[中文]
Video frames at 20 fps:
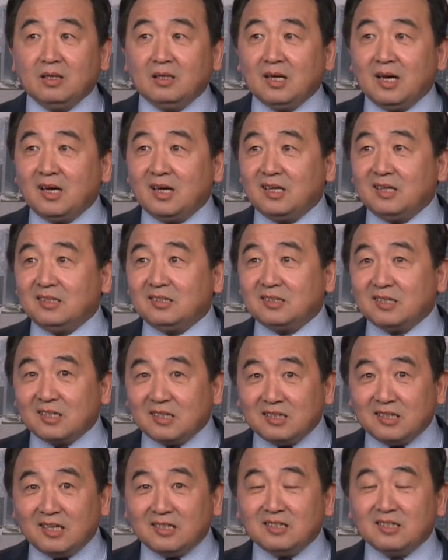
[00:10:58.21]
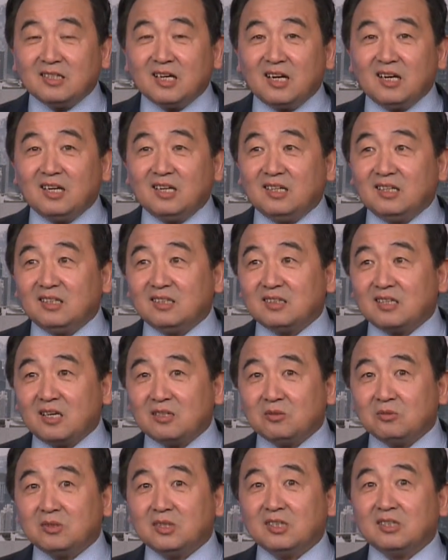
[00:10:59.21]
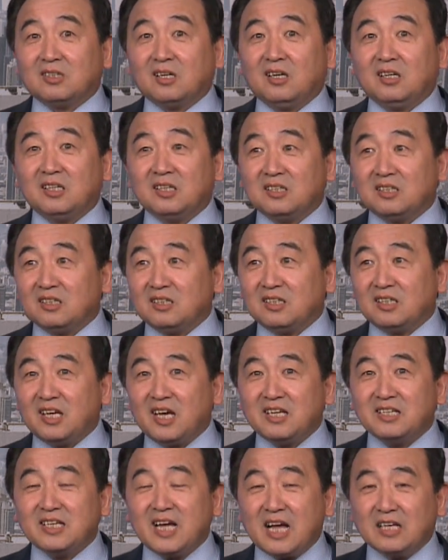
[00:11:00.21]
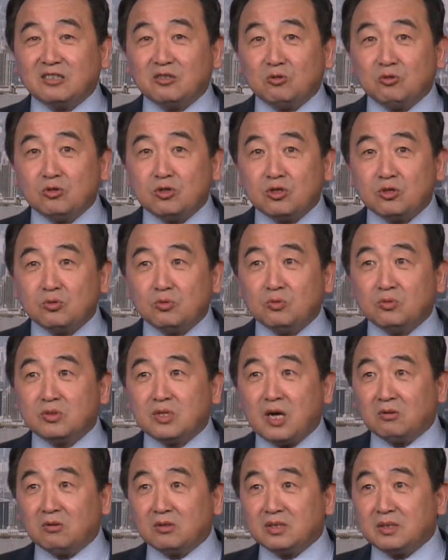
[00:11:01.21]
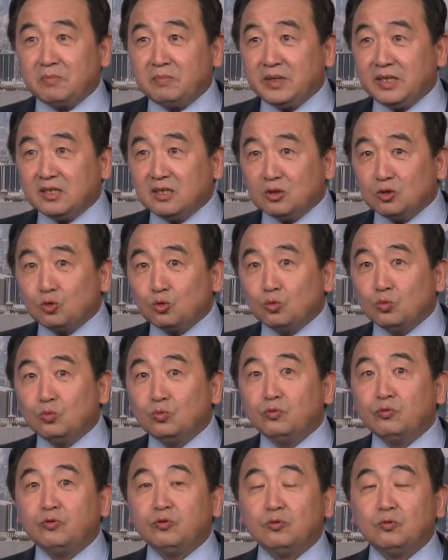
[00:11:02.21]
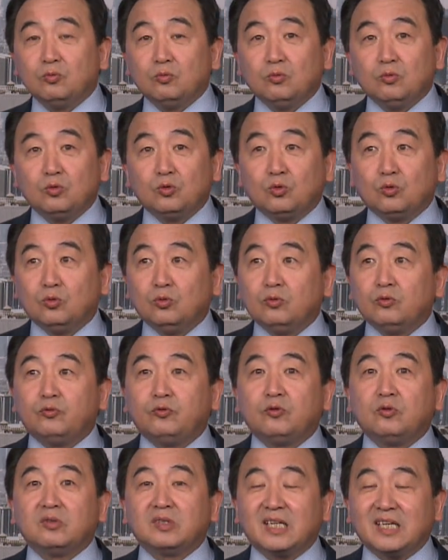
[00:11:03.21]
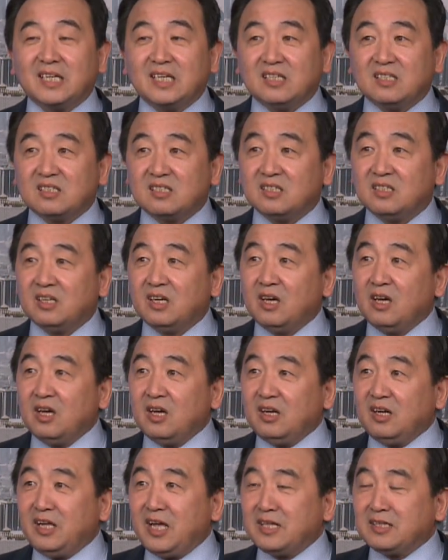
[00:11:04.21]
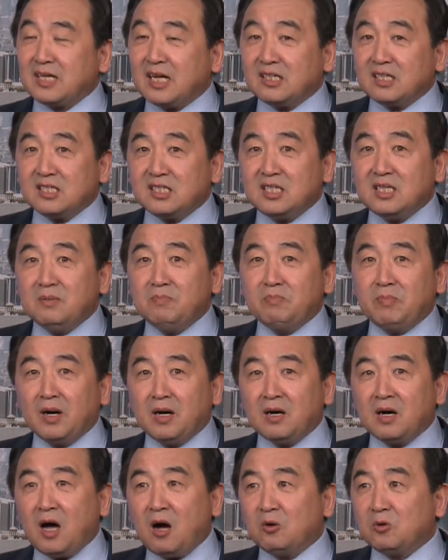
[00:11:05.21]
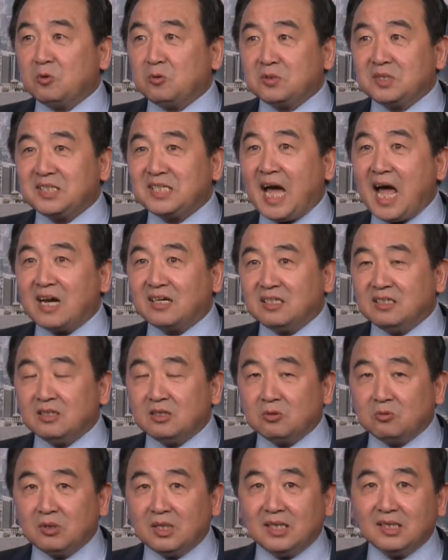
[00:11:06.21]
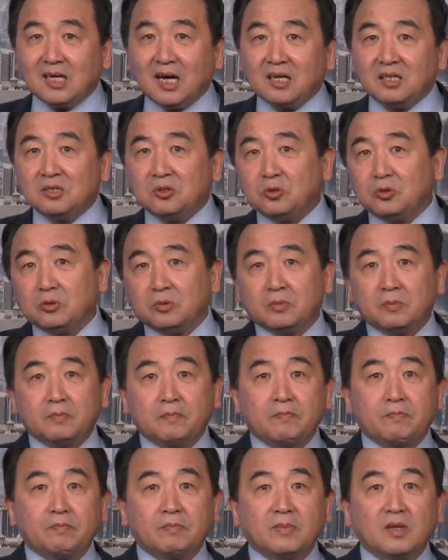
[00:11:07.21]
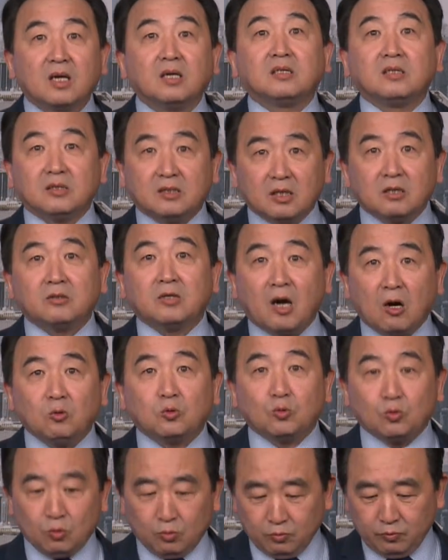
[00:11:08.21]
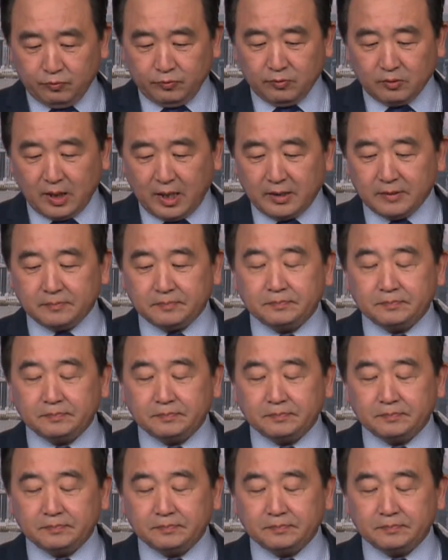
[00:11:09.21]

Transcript: 那这个人呢，他就这德行，天下就塑了这么一个毒夫。毒夫的意思，连他的亲朋好友、家人都离他而去，这就叫毒夫了。